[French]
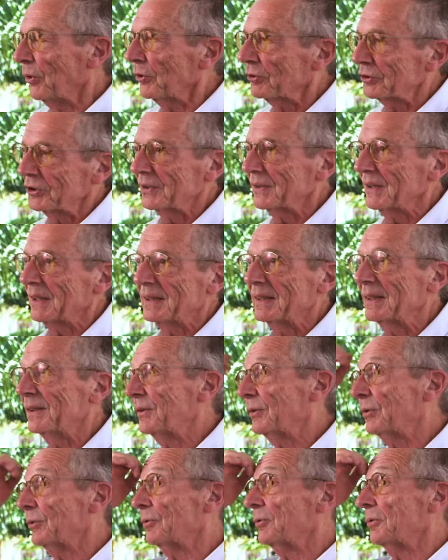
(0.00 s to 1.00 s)
pour
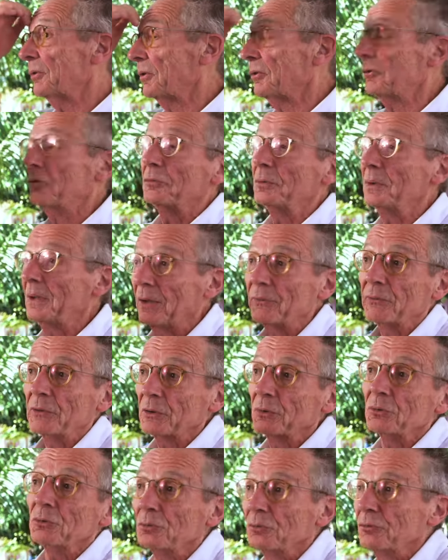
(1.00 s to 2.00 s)
enregistrer des sons, lui il
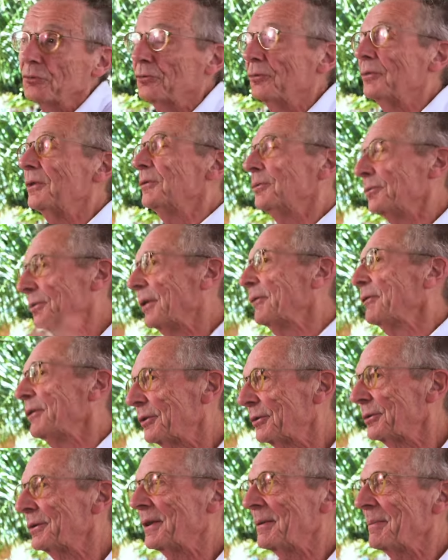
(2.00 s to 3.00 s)
a fait que du son et nous on
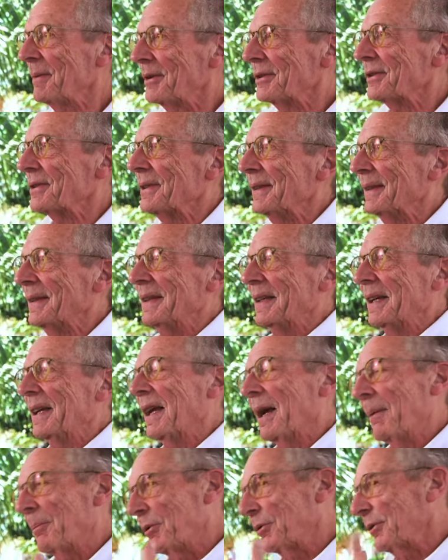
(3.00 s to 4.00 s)
a fait que de l'image.
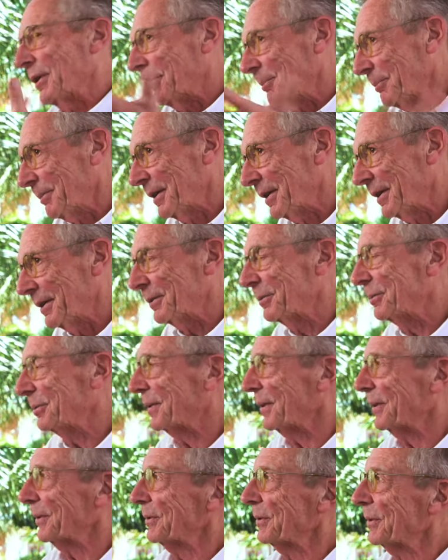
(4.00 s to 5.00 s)
Et après, on a
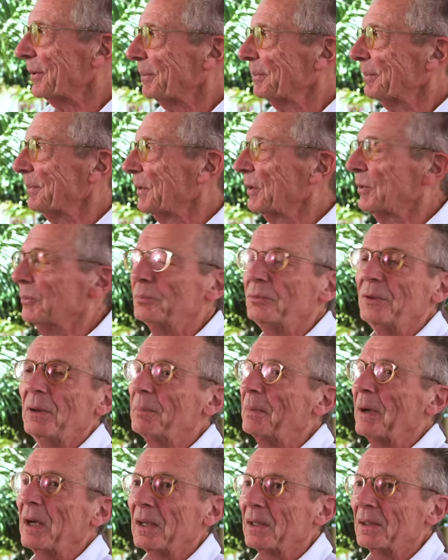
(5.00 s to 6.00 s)
mis tout ça ensemble. Et on
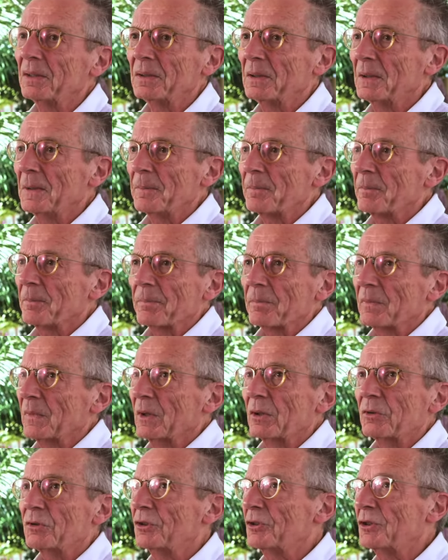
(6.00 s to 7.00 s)
pouvait pas. Euh,
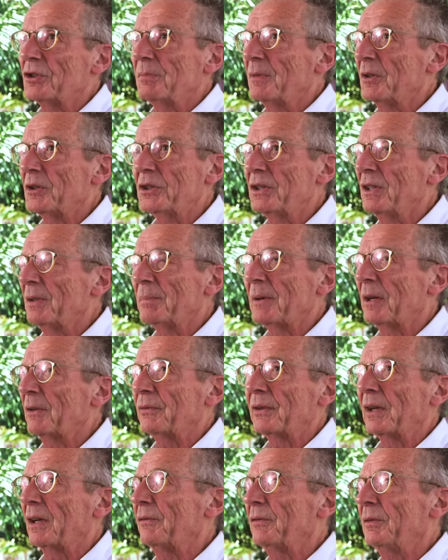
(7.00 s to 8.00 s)
j'imaginais
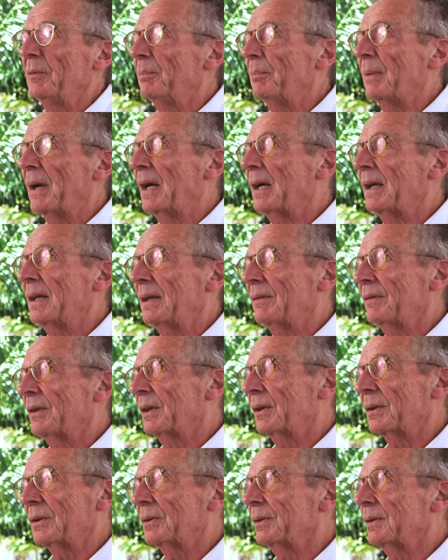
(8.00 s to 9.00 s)
pas faire un film pareil
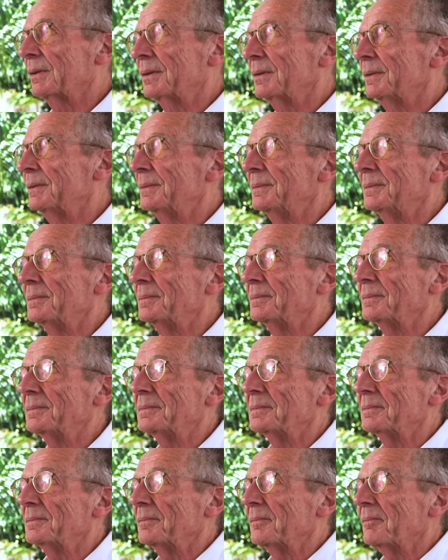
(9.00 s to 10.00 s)
avec, euh,
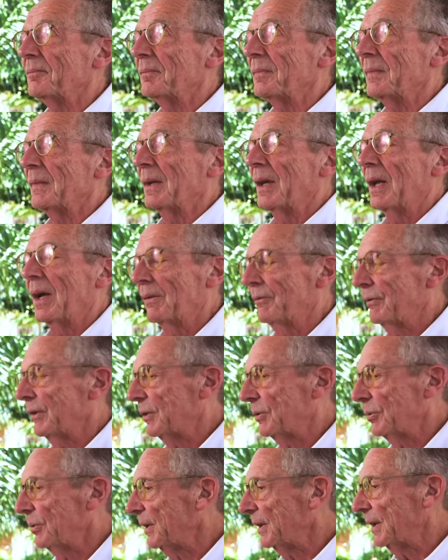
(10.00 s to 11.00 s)

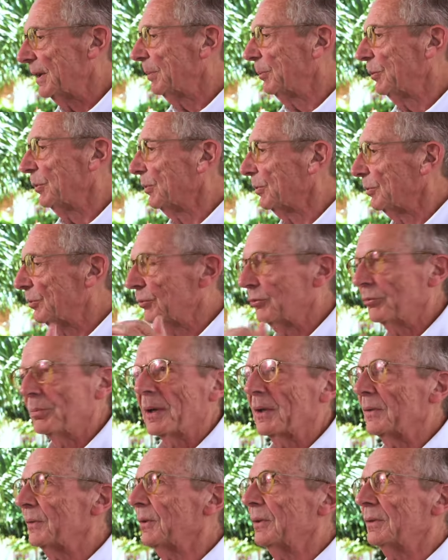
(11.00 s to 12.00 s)
avec une équipe de
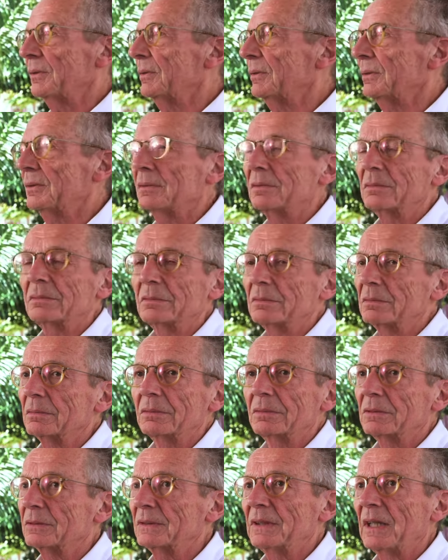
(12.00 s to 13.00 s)
12 personnes. Euh,
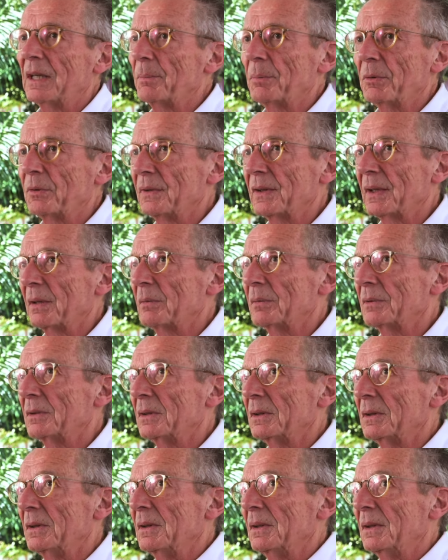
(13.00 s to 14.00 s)
c'était
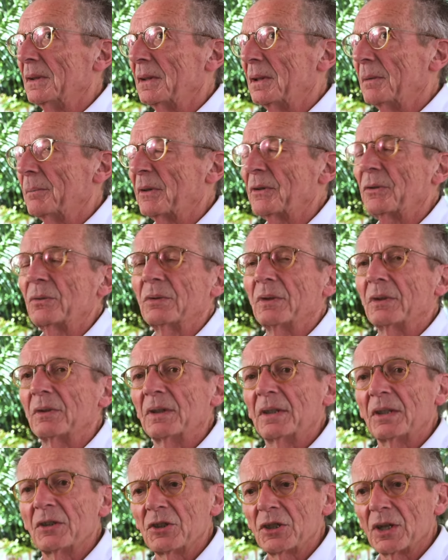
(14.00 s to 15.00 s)
impensable. Parce que
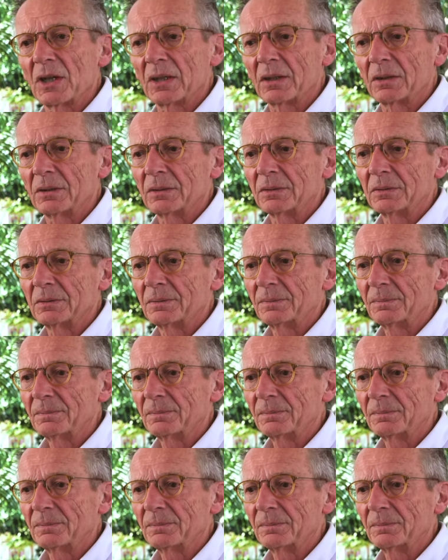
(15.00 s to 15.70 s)
déjà,